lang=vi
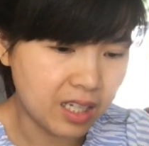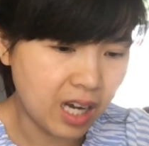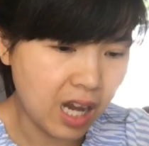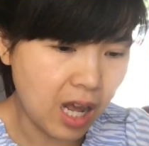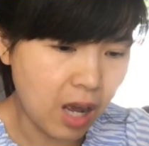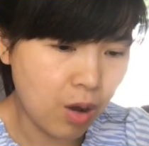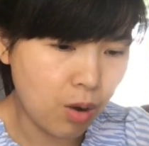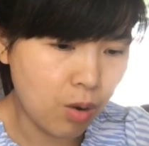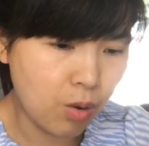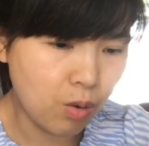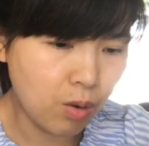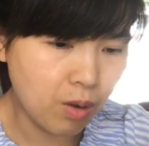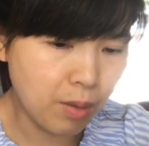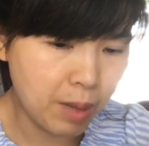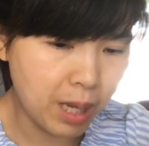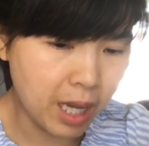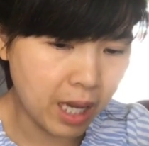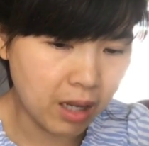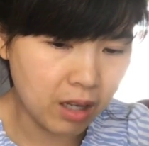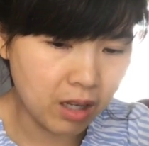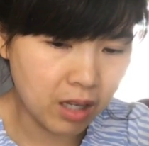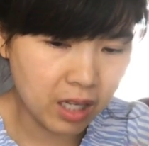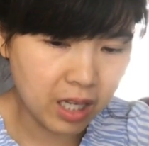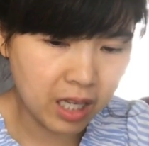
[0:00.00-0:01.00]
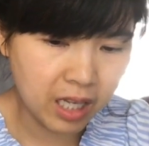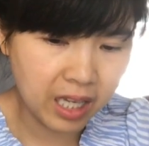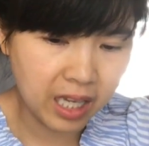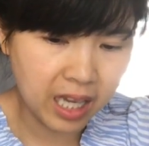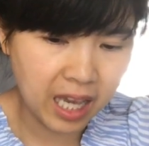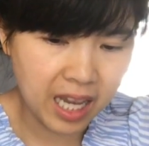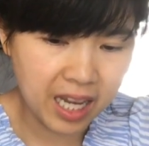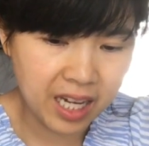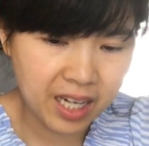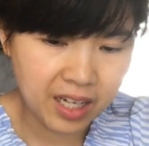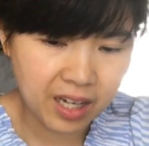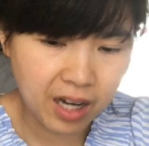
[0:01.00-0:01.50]
rau các bạn ơi cái
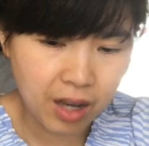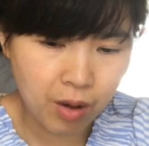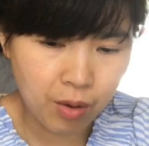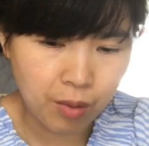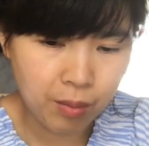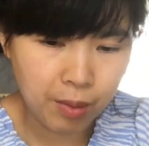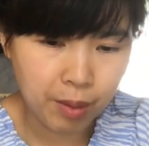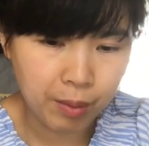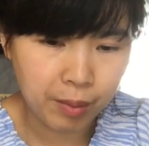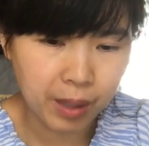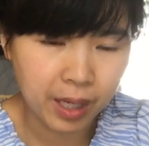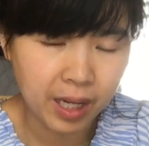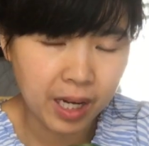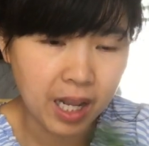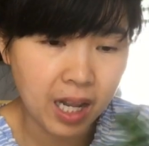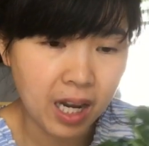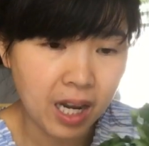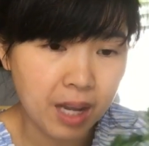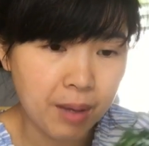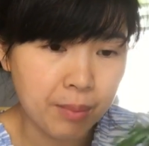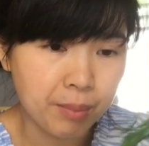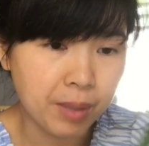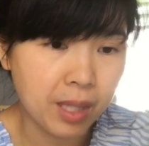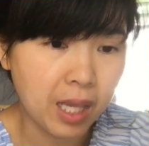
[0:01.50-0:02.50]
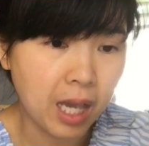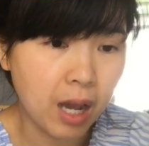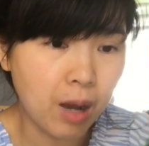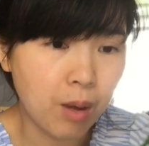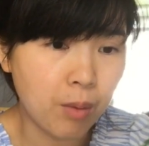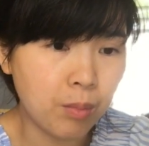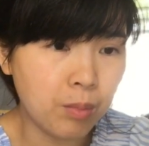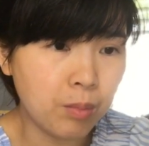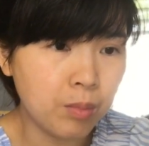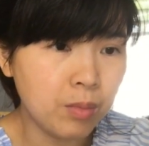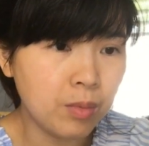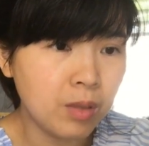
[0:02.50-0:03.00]
cây rau mà mình để làm
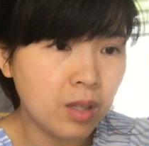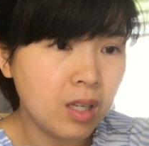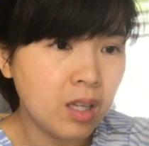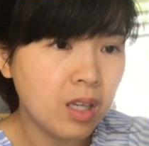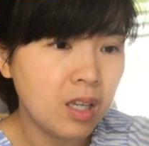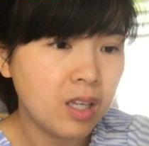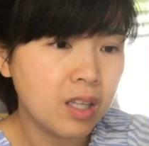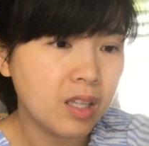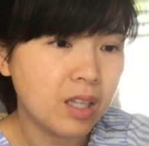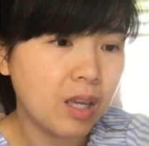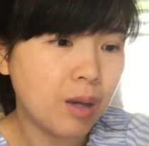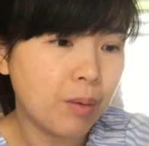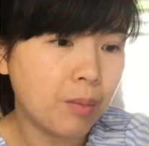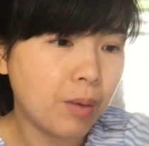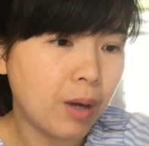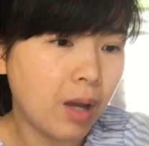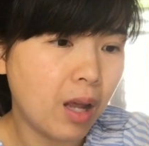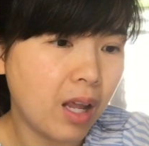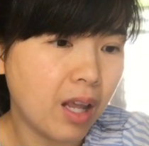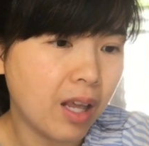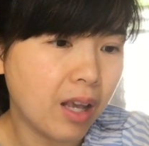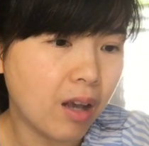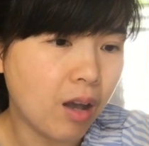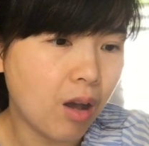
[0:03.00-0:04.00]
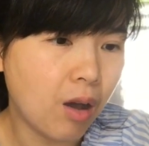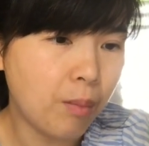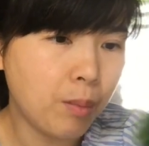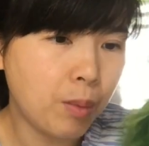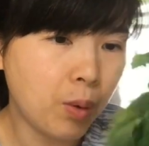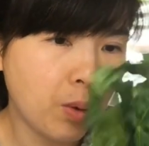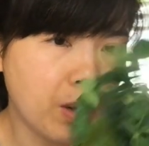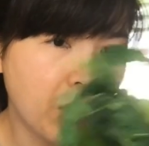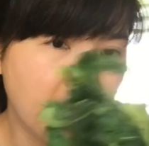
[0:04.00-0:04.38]
giống trong này có một